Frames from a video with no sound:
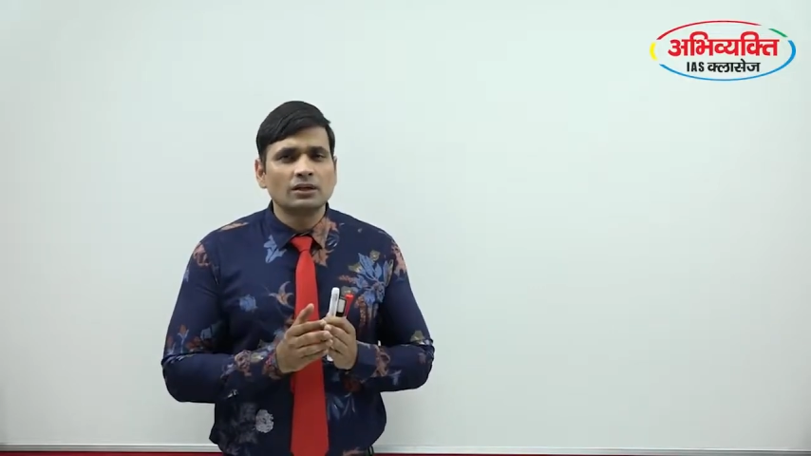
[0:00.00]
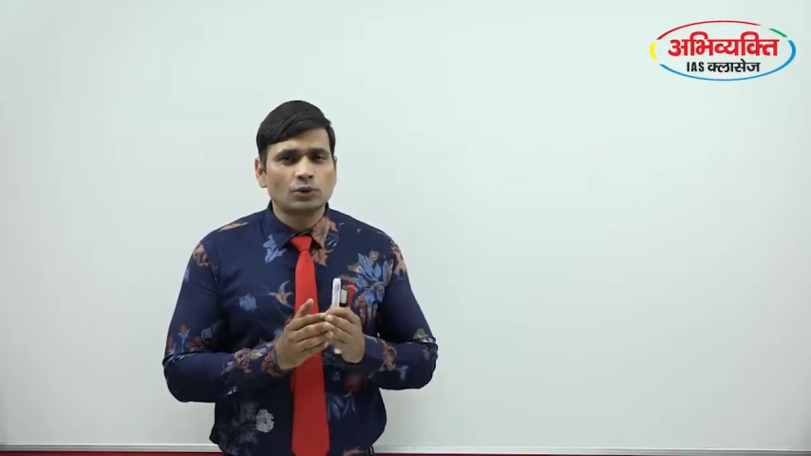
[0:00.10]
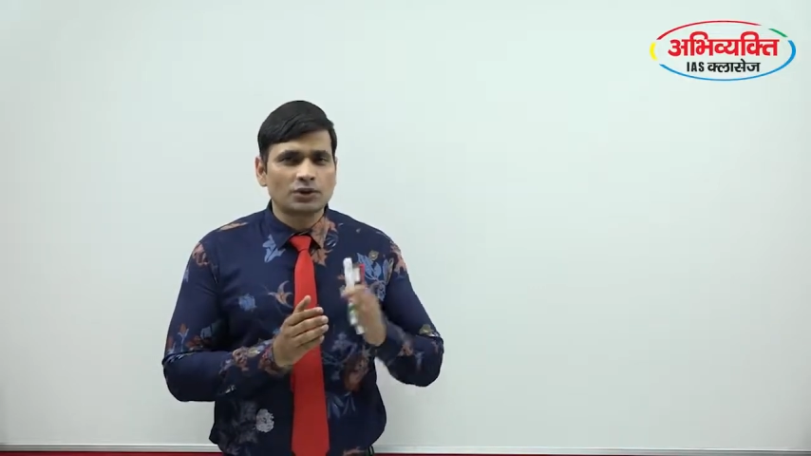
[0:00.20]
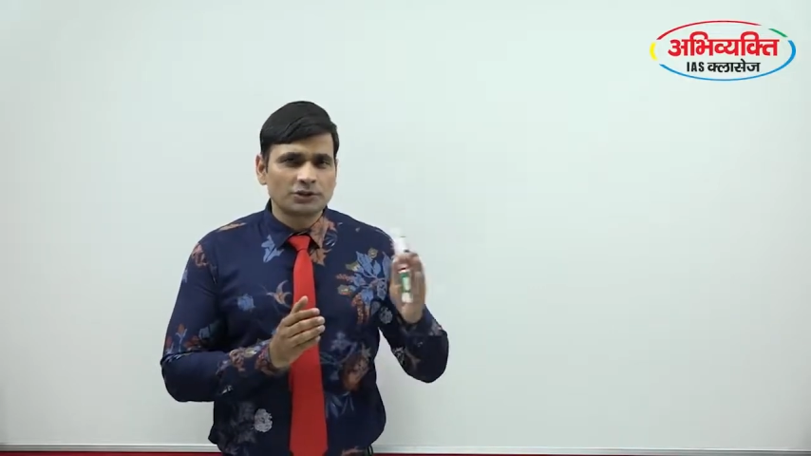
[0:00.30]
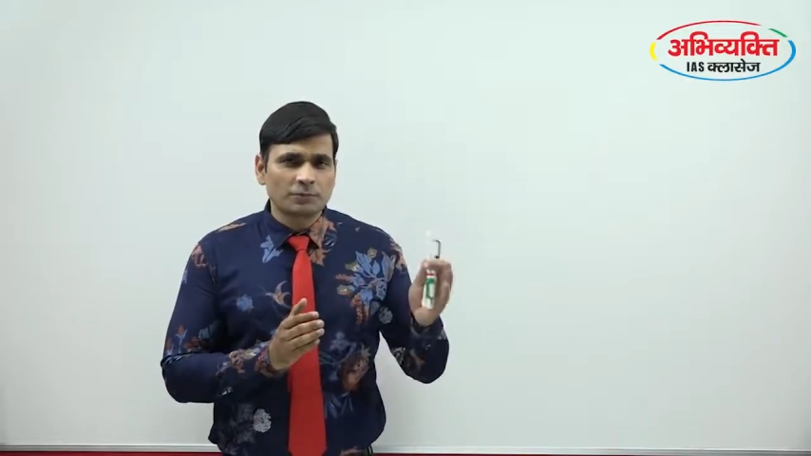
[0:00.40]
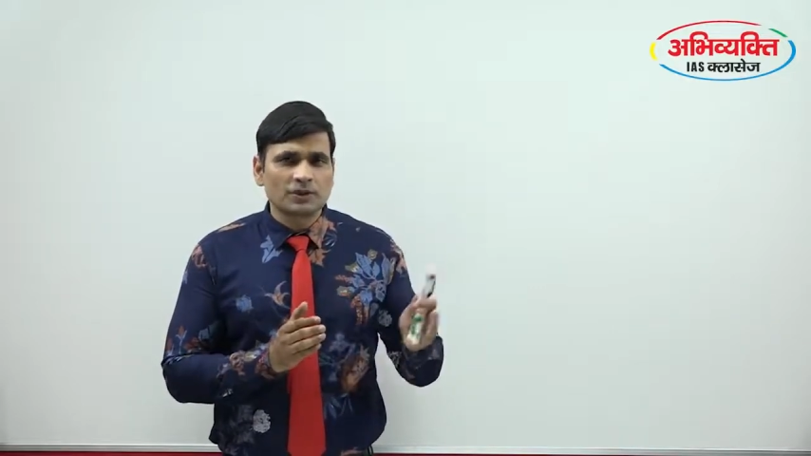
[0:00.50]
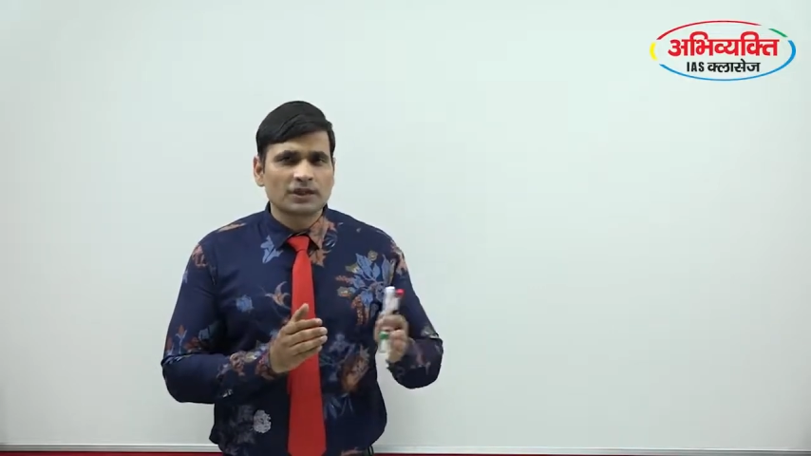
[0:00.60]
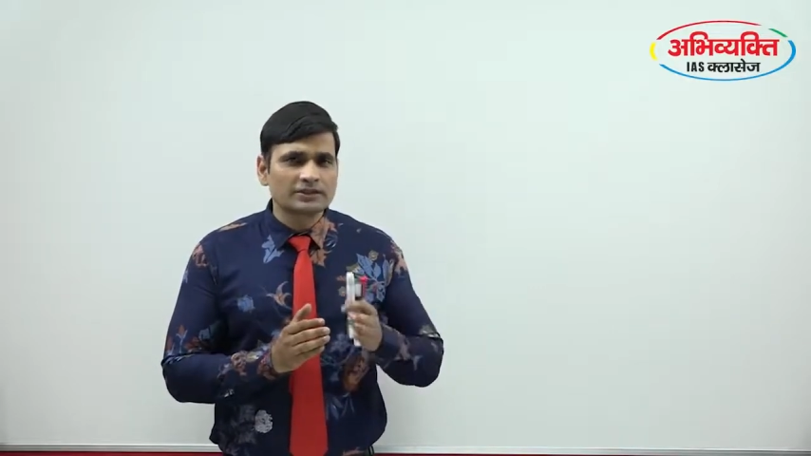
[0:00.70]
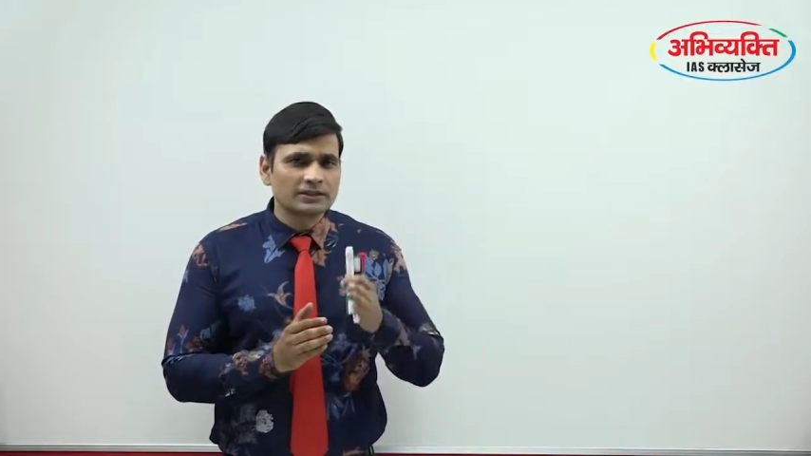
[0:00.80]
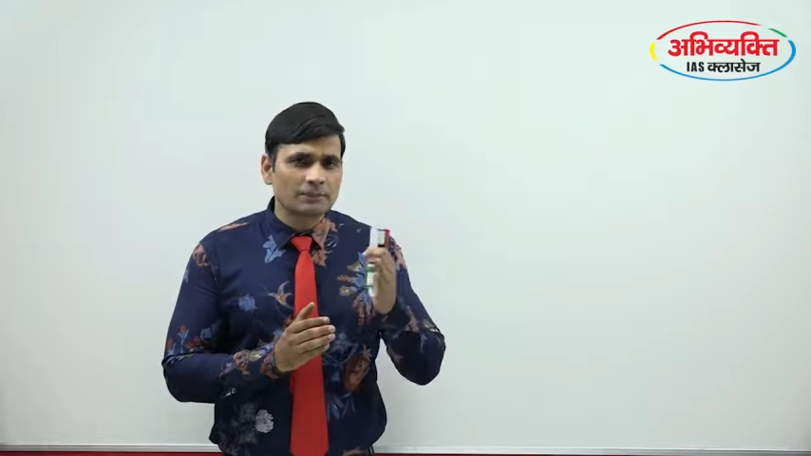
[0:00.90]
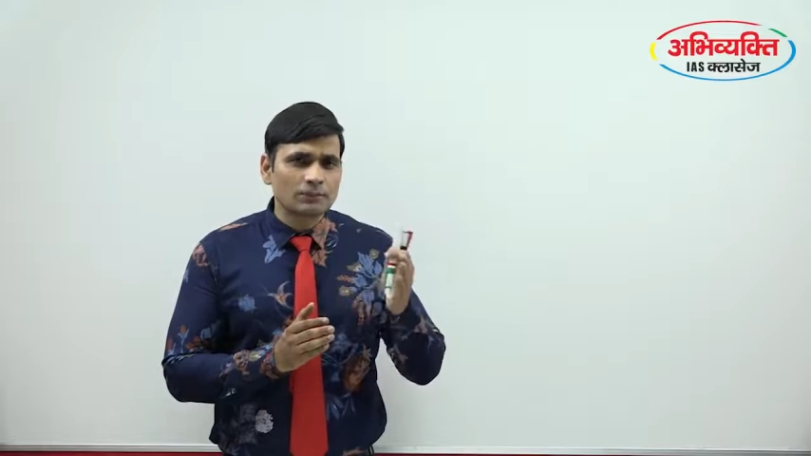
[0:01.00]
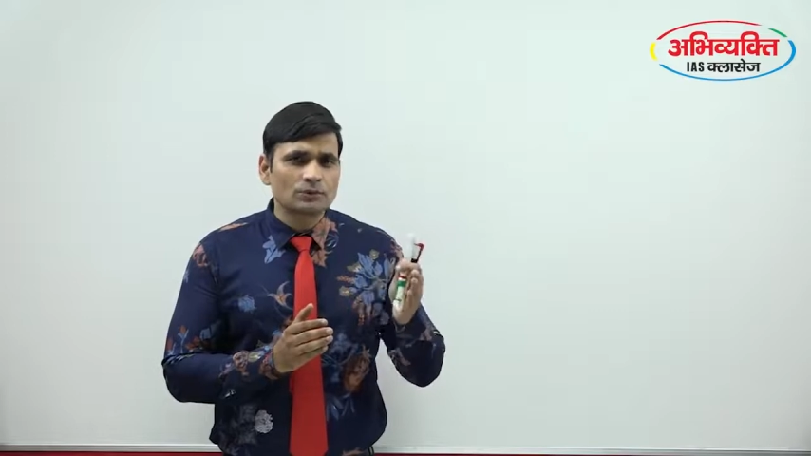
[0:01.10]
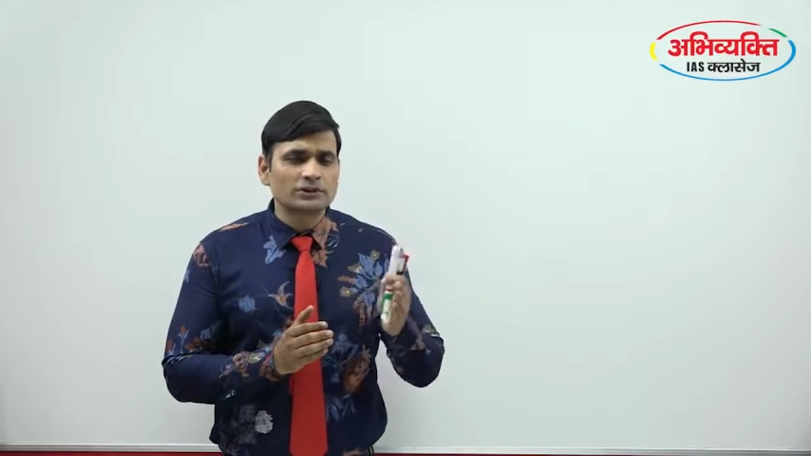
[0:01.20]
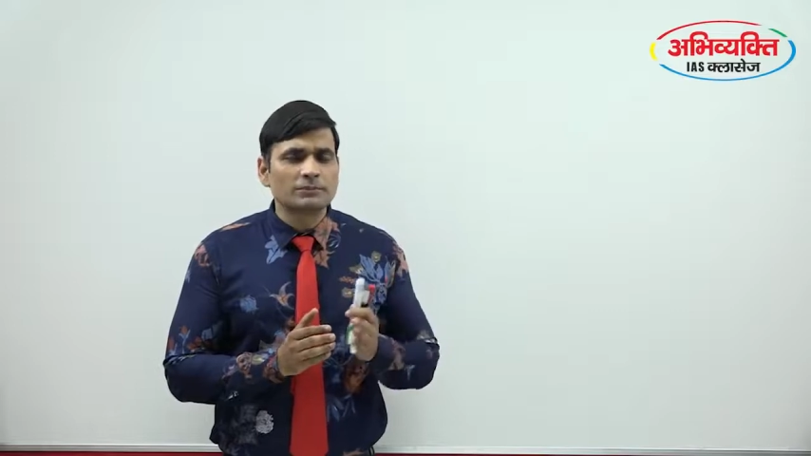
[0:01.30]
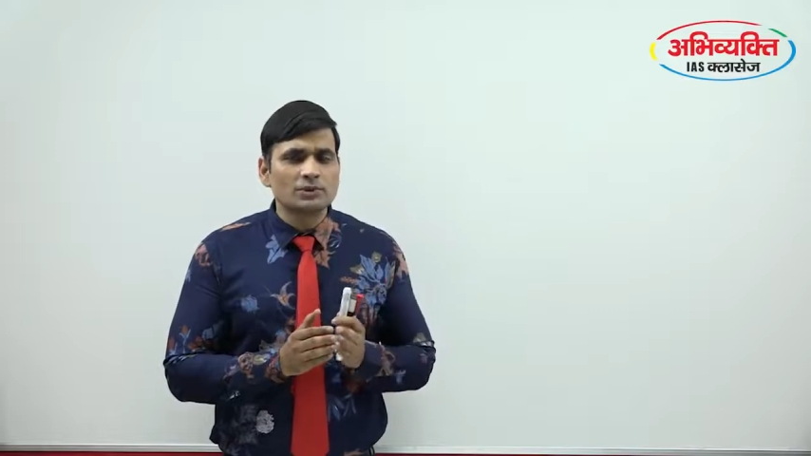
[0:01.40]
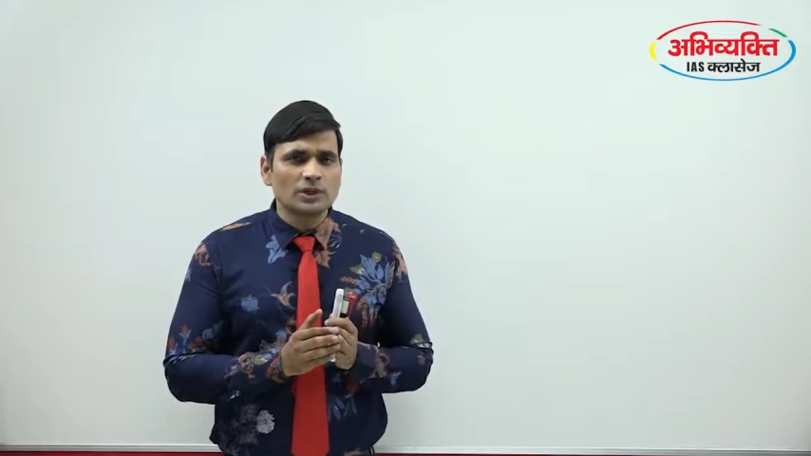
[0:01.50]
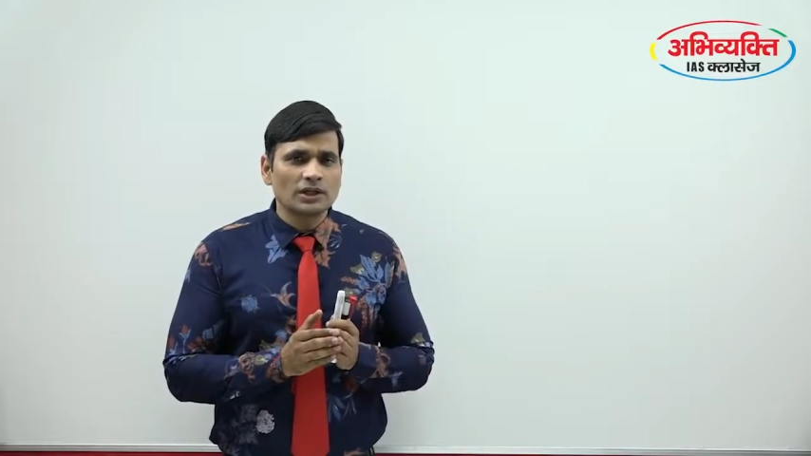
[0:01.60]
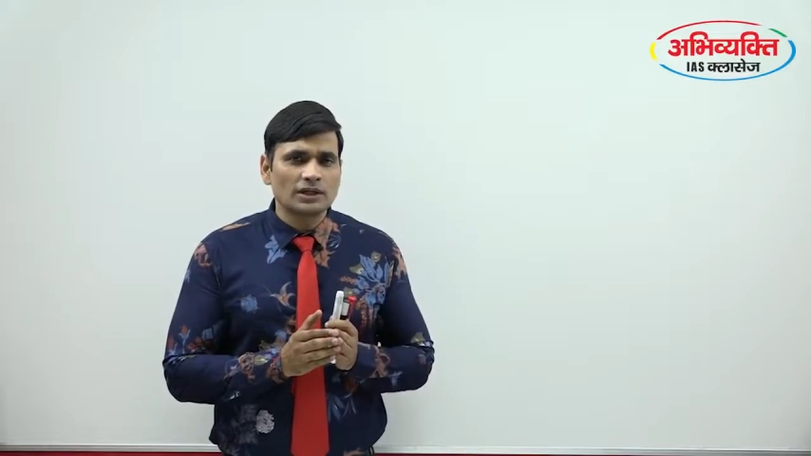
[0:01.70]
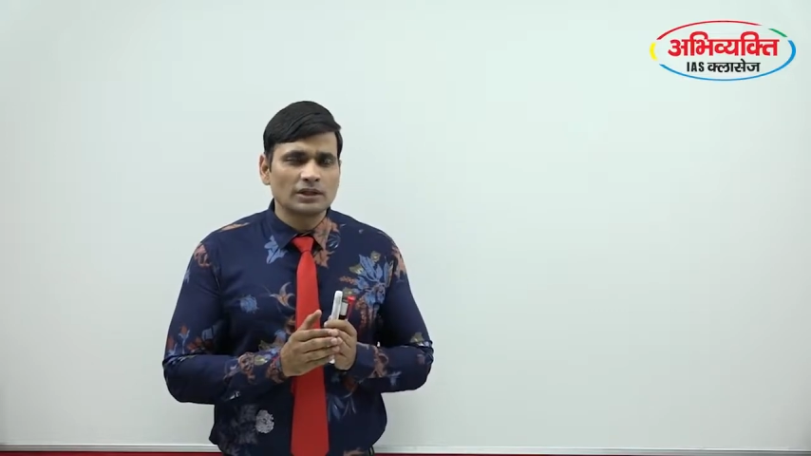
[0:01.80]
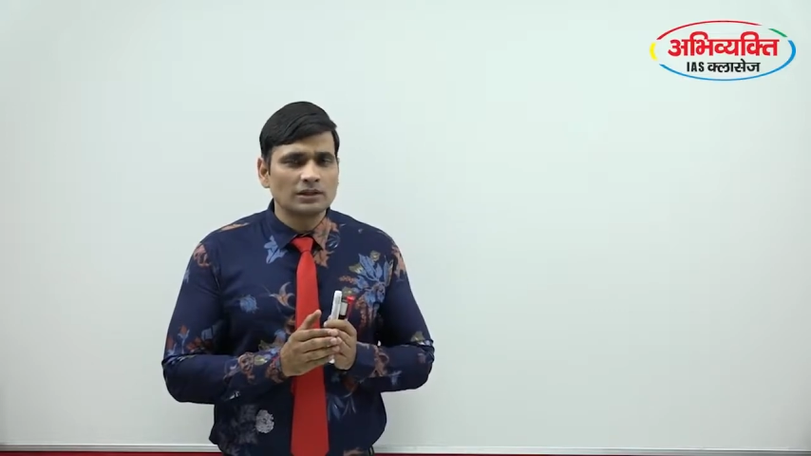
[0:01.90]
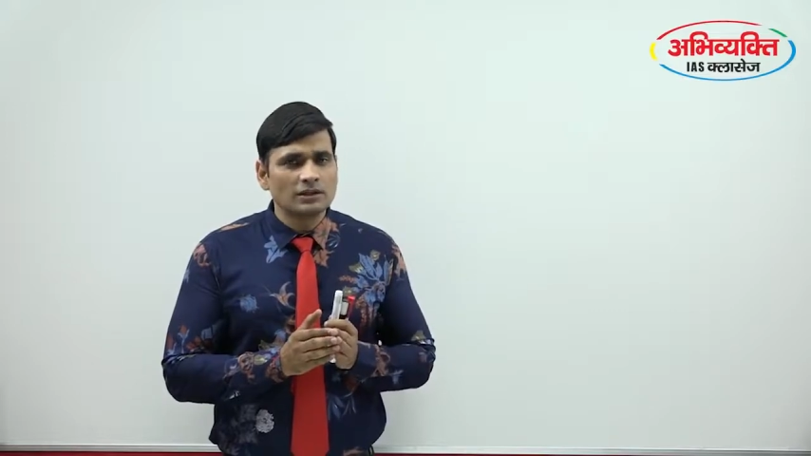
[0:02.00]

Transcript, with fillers: को किस प्रकार से आपको समझना है